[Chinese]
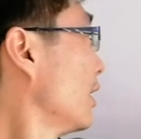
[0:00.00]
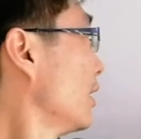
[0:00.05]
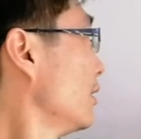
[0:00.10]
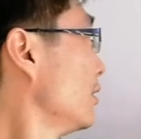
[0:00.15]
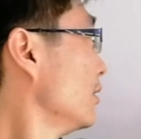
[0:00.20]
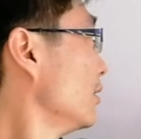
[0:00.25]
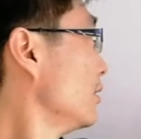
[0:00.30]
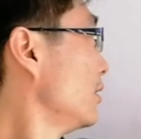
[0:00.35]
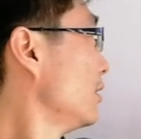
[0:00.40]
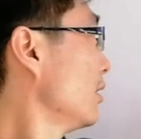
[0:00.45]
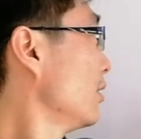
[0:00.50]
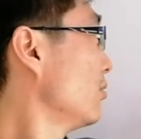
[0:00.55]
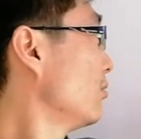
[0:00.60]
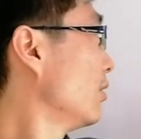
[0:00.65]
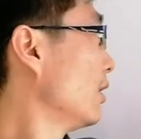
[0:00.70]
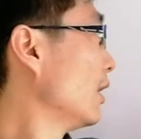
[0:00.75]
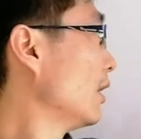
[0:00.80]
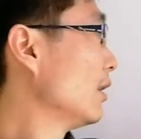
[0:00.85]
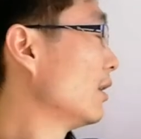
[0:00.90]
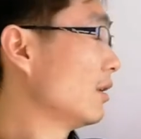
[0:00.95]
始接过
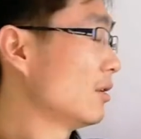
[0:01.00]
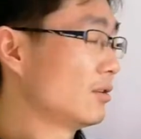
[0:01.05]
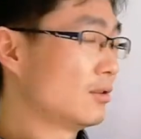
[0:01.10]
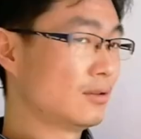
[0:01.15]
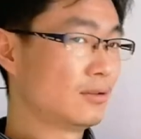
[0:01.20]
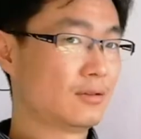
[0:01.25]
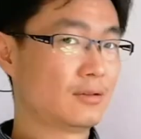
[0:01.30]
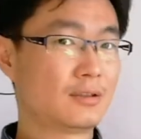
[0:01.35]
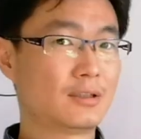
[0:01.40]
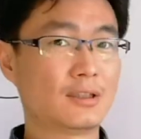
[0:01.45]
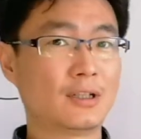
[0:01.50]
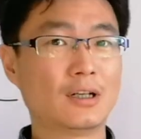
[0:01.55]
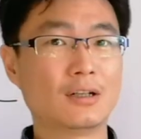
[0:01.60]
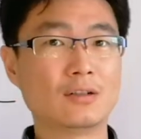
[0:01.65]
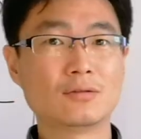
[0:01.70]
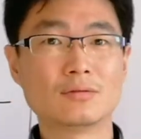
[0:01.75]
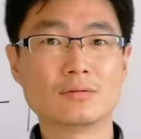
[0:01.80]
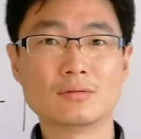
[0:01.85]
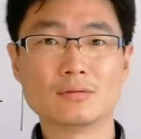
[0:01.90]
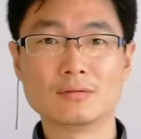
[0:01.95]
来呢，自然
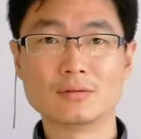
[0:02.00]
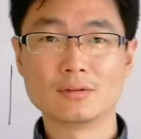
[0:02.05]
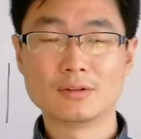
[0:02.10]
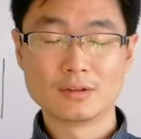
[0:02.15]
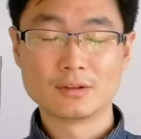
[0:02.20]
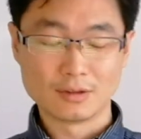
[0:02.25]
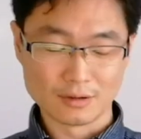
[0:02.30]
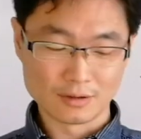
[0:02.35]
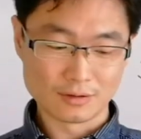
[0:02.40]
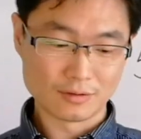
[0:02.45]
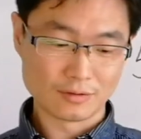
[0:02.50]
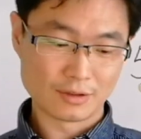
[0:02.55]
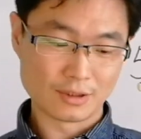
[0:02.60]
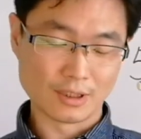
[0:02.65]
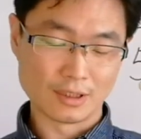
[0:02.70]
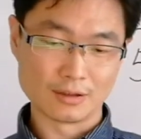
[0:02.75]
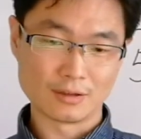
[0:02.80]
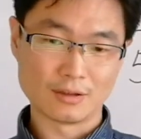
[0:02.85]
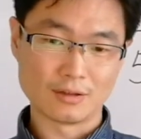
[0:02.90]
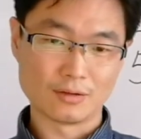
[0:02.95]
就能够
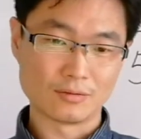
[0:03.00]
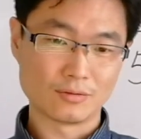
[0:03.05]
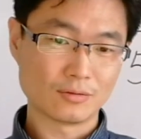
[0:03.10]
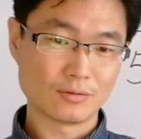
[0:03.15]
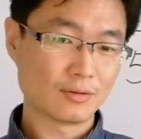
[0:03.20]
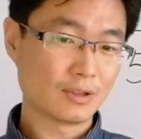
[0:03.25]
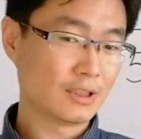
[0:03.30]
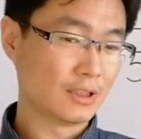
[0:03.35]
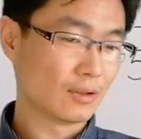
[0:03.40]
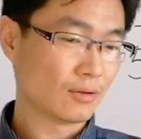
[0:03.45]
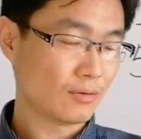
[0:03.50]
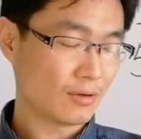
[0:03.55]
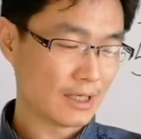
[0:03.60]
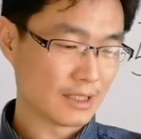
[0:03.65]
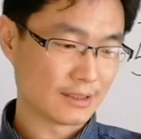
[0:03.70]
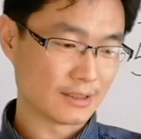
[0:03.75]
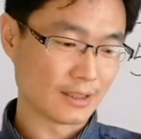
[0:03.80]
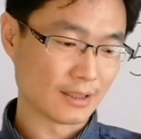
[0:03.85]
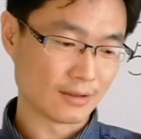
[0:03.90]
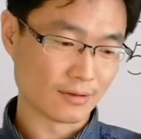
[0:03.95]
想到，如果你
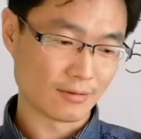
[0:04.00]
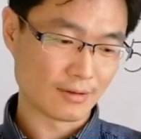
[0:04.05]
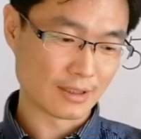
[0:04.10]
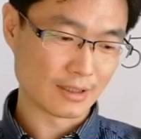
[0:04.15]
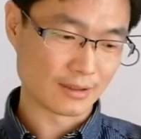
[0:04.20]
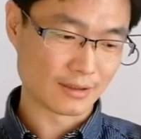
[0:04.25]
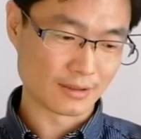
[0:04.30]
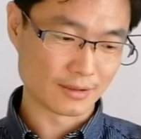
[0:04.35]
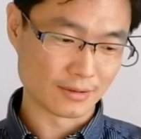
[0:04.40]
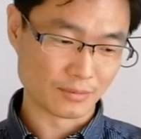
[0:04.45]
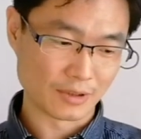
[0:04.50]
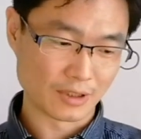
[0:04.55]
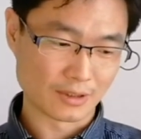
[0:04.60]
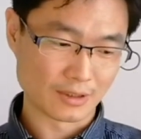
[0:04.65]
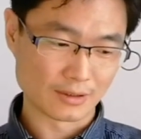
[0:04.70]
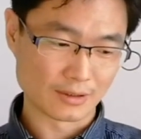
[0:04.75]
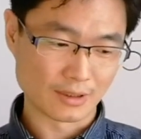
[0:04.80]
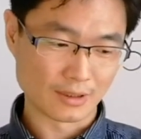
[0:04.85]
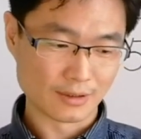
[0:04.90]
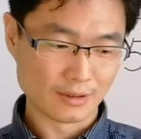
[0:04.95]
换弦的话是什么
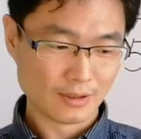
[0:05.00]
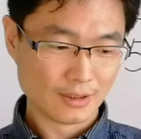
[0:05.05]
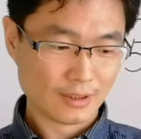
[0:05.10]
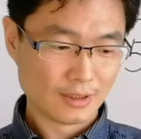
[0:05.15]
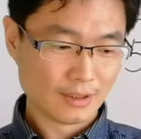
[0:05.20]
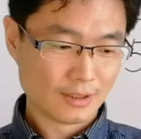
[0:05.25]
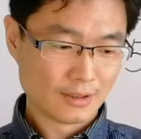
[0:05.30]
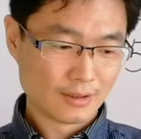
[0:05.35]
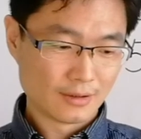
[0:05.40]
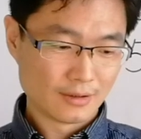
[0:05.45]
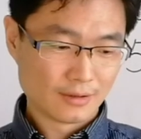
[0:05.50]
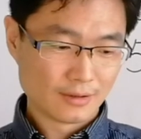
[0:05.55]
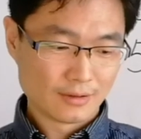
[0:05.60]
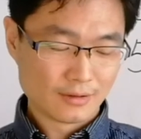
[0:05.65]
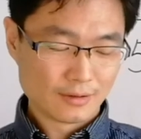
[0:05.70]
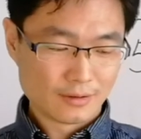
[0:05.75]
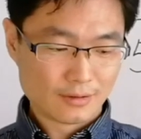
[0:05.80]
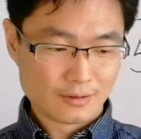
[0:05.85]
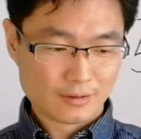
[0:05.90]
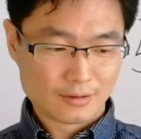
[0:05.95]
样子。
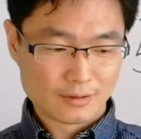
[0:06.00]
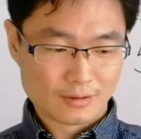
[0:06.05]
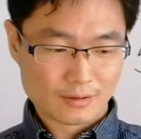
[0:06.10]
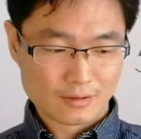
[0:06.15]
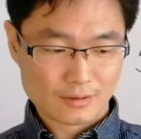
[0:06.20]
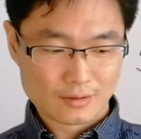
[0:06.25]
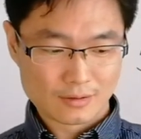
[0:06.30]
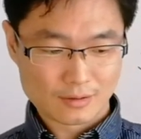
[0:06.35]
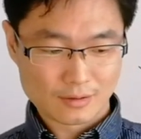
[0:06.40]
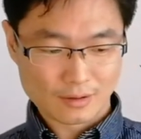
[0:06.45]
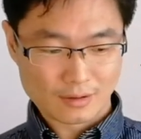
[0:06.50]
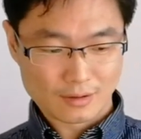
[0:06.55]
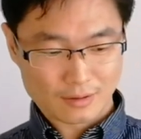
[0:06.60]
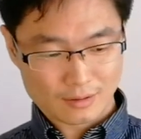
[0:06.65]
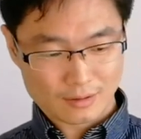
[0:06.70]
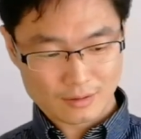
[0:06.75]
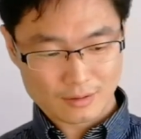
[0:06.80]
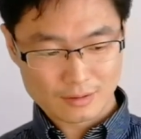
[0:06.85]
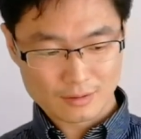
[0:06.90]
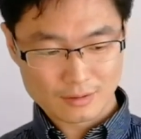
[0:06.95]
嗦、
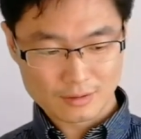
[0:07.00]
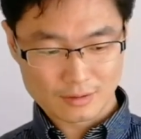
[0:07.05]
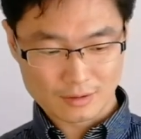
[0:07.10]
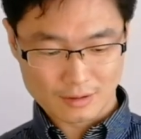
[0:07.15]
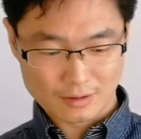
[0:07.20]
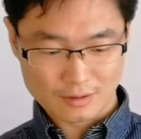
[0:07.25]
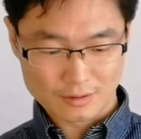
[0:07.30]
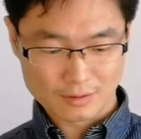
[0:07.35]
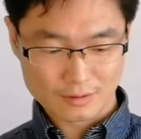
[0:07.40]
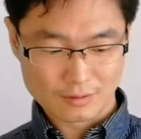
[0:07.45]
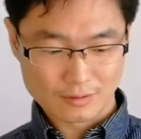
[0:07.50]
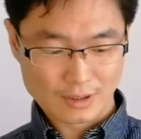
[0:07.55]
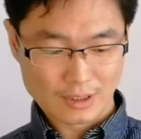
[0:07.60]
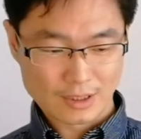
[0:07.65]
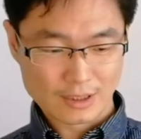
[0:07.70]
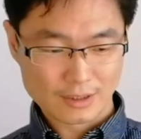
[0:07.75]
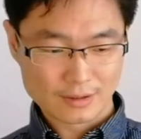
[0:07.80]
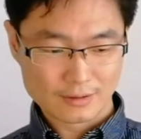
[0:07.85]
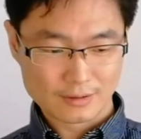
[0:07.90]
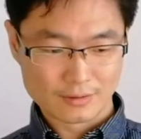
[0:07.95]
哆、
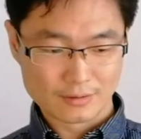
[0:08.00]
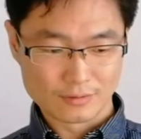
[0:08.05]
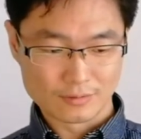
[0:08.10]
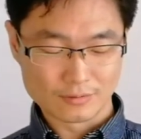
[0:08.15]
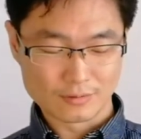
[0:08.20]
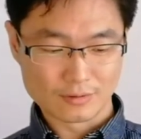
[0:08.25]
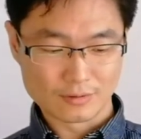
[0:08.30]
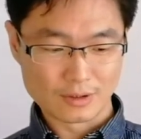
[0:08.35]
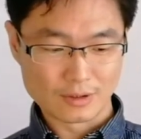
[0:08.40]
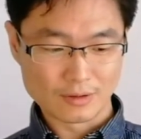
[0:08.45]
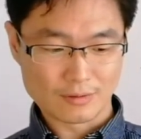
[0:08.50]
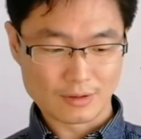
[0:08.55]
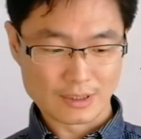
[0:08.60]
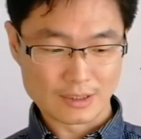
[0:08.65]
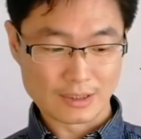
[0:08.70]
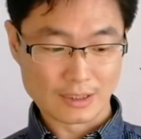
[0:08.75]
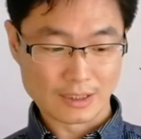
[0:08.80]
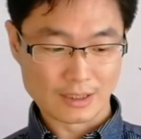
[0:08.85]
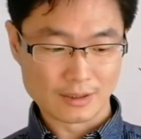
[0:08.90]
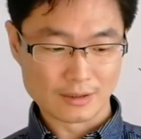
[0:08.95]
瑞，如果你换
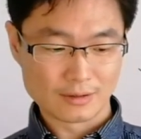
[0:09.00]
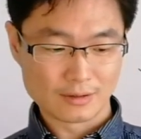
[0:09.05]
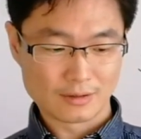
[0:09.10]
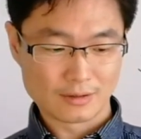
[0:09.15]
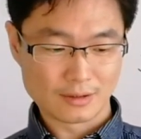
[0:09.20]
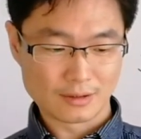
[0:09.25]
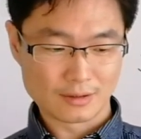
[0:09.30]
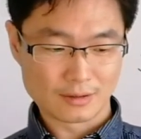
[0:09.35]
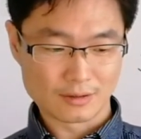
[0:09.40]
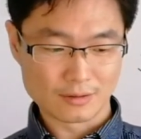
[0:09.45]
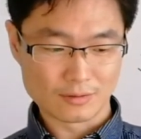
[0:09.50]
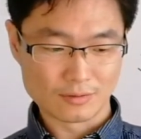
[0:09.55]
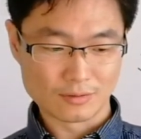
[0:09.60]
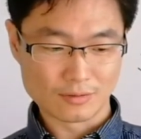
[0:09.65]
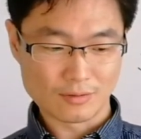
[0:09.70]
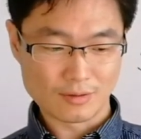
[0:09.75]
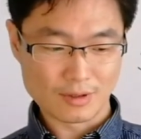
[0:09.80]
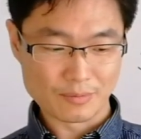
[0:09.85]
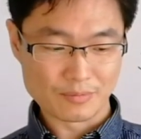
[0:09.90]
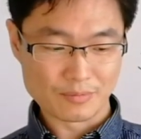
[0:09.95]
弦，这个时候
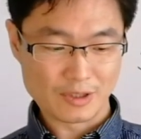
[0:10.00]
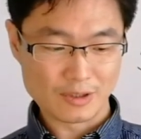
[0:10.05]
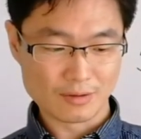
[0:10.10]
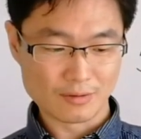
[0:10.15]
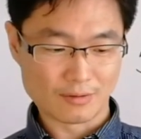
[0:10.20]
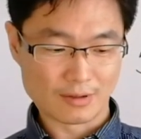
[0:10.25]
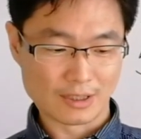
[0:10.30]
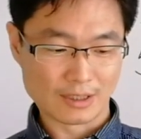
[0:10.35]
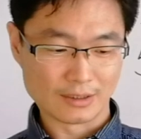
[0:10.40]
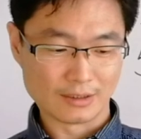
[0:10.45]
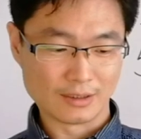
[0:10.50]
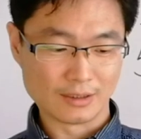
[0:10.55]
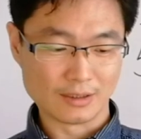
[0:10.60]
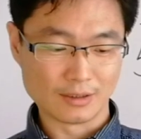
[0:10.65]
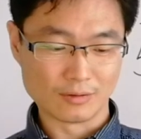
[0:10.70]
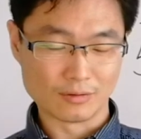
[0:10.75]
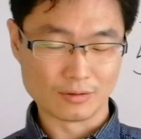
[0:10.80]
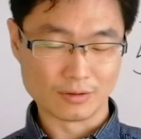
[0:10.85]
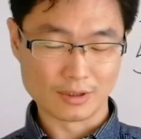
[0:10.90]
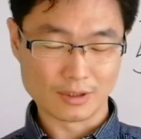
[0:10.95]
换咪的话，你得
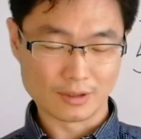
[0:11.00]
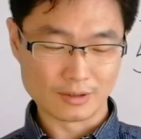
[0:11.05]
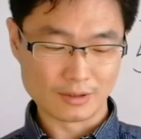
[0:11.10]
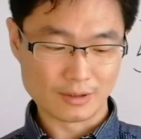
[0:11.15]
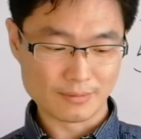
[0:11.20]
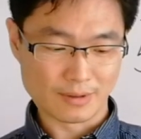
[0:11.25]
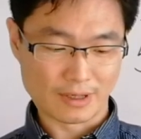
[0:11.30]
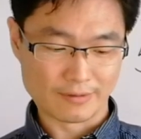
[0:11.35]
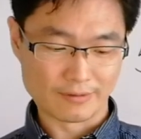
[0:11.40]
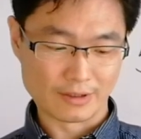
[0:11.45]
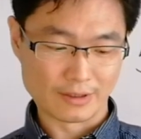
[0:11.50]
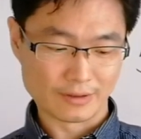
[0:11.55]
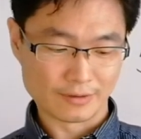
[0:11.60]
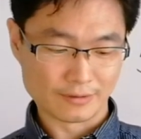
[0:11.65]
回到一把位。